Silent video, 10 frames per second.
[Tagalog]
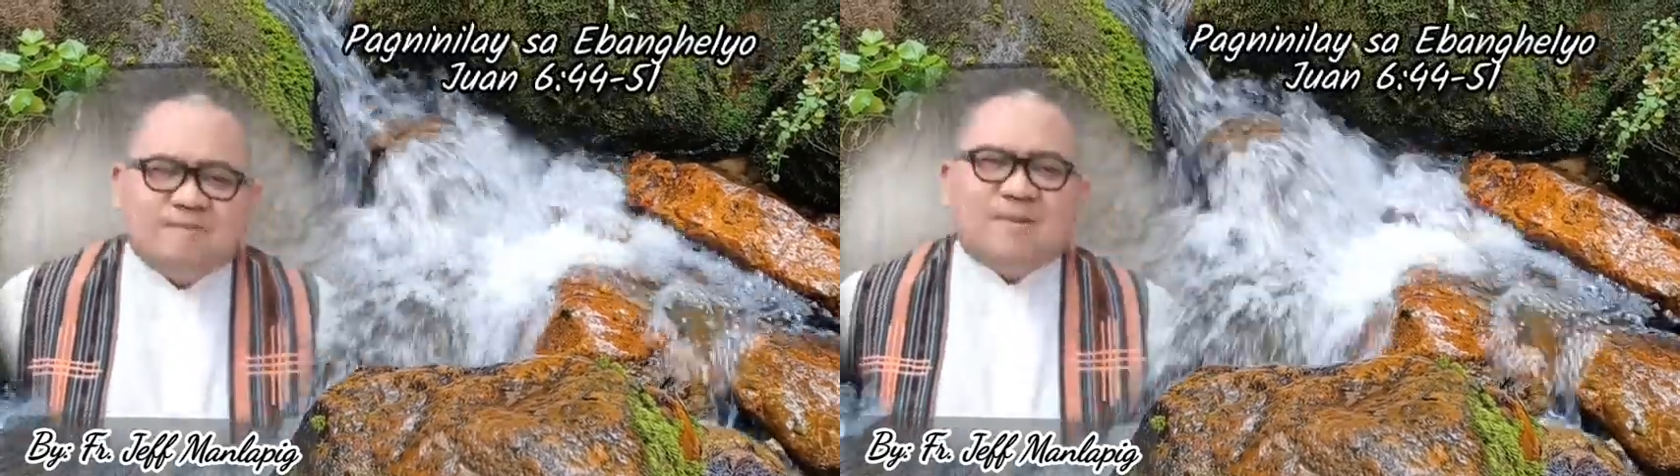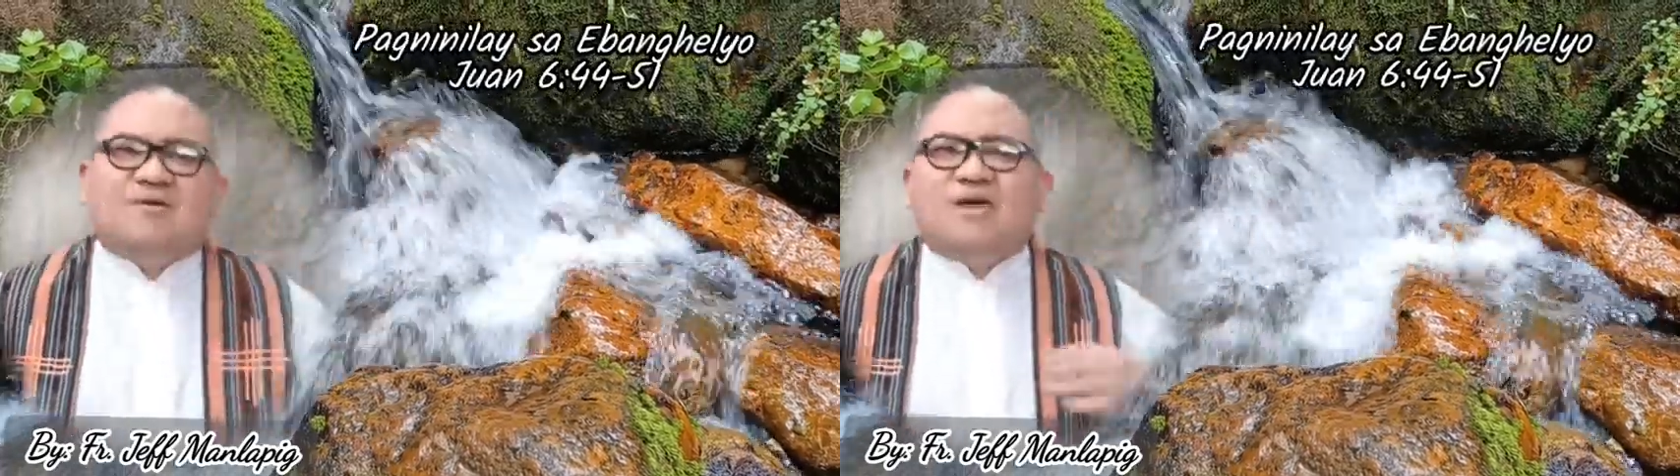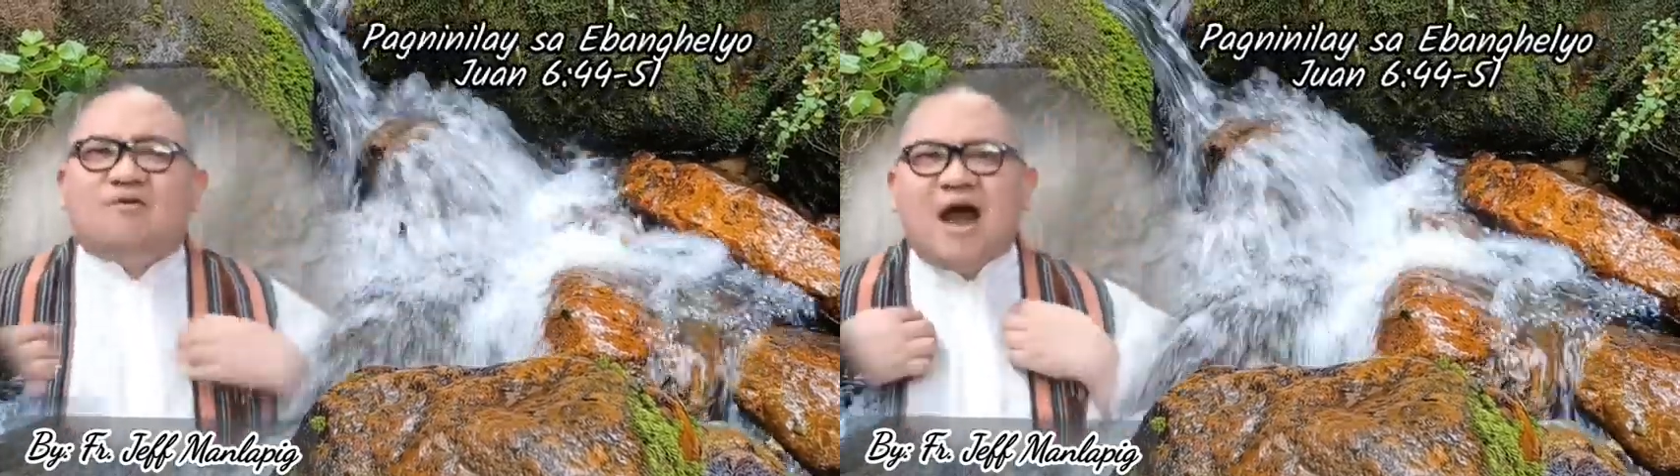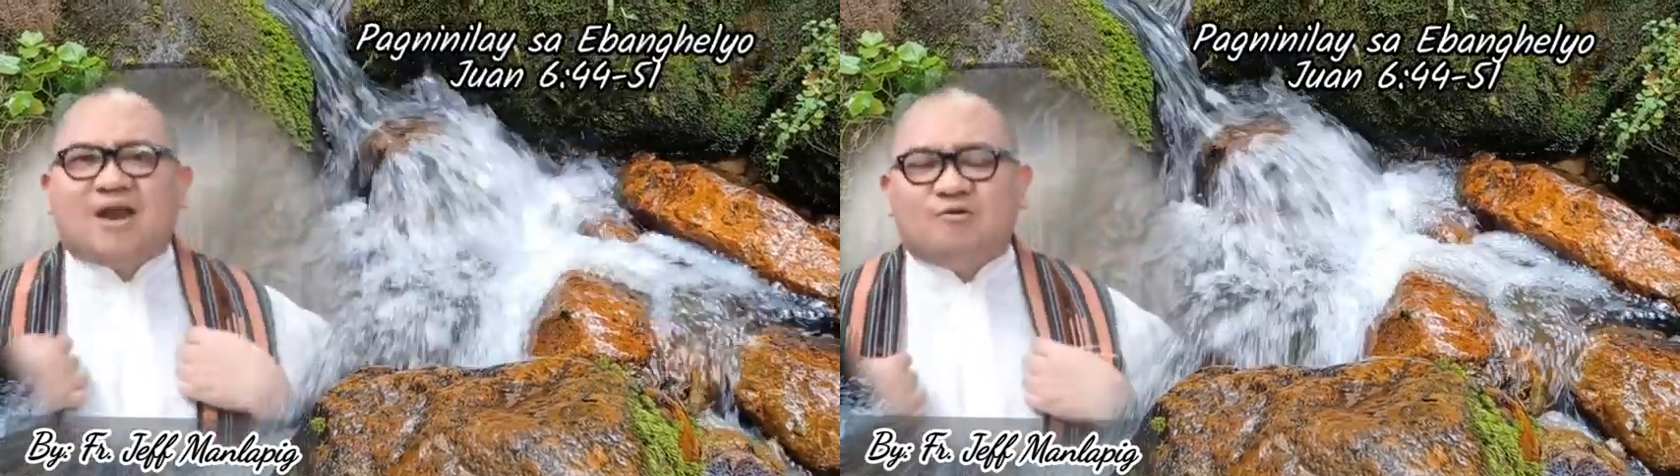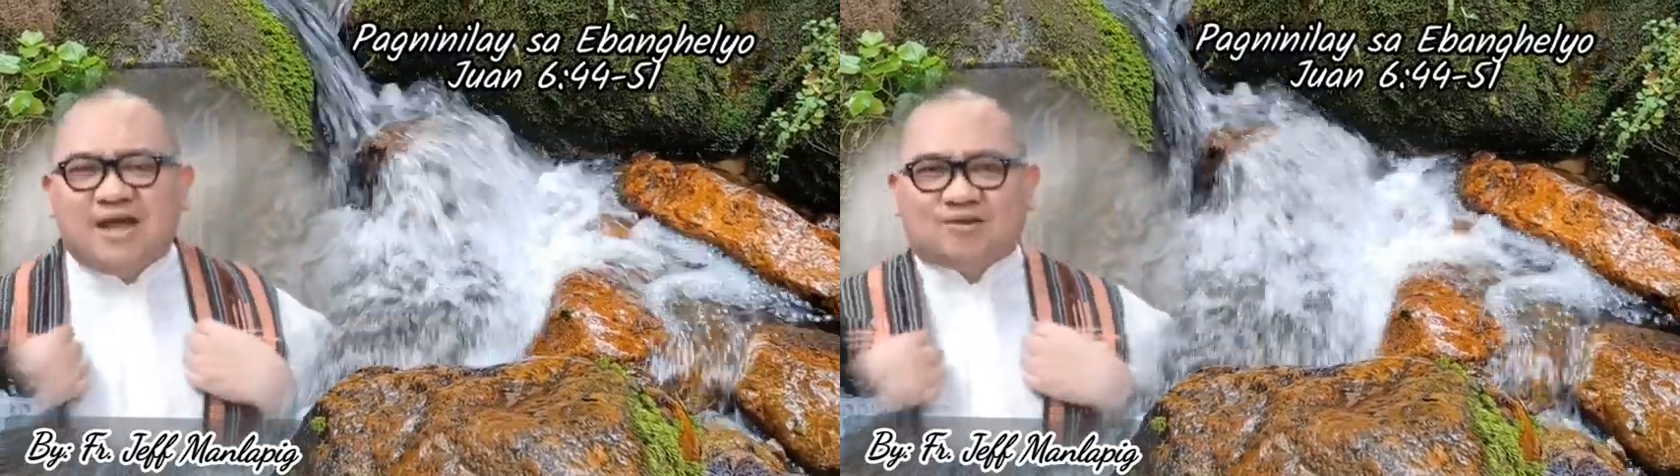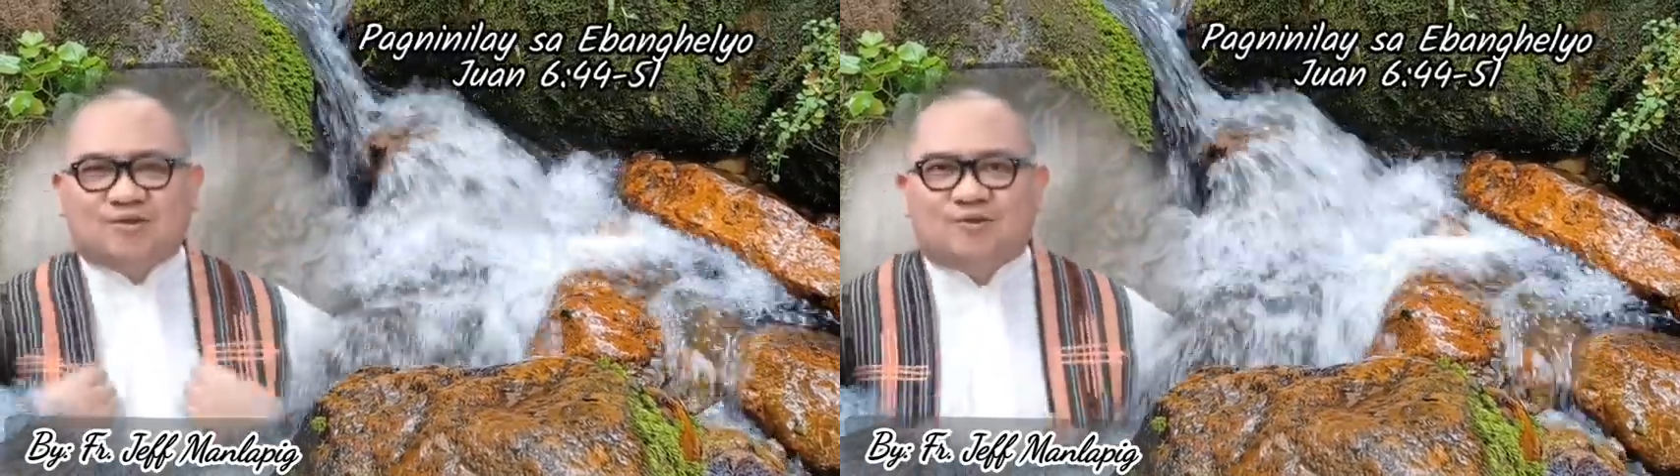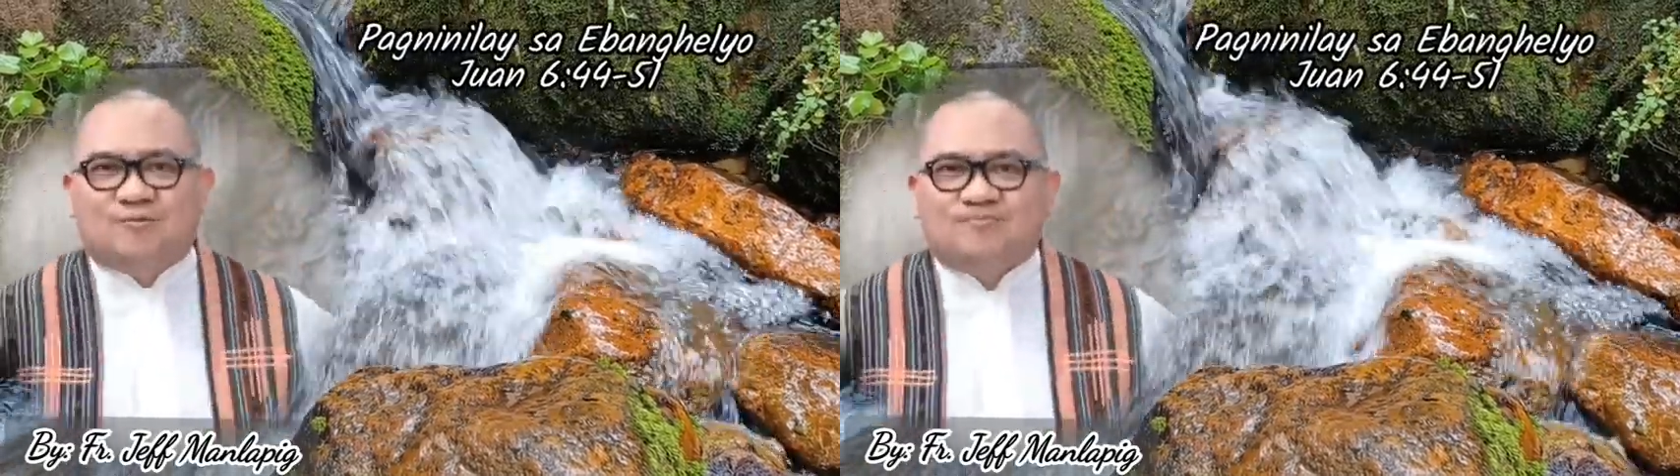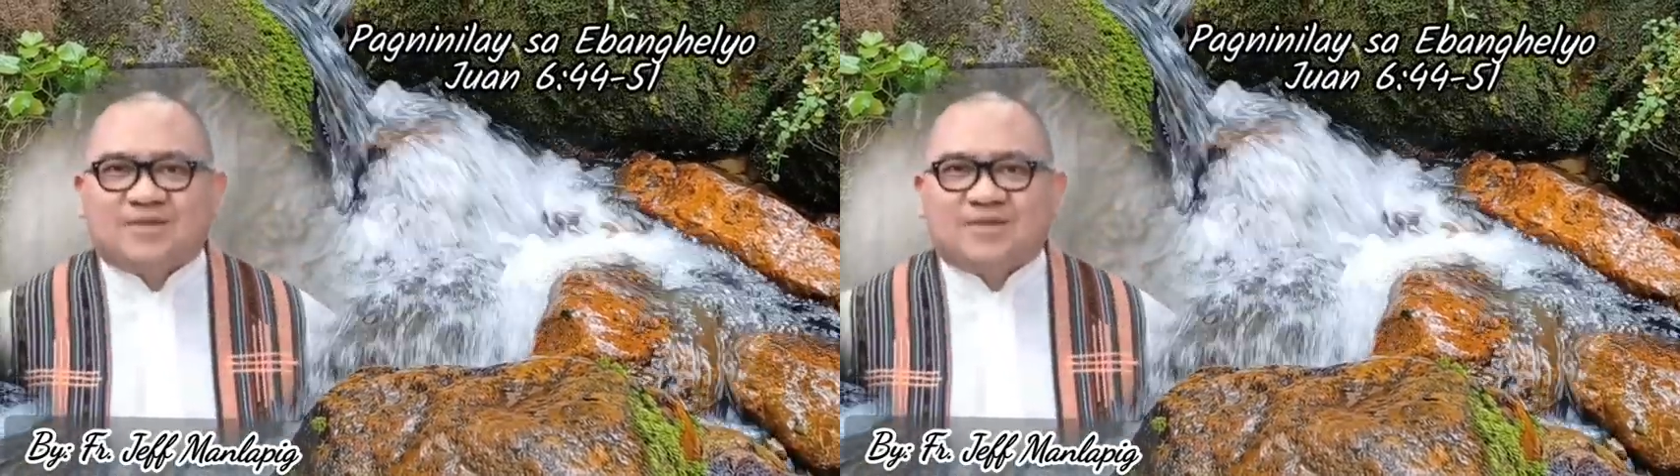Pero ngayong araw na ito,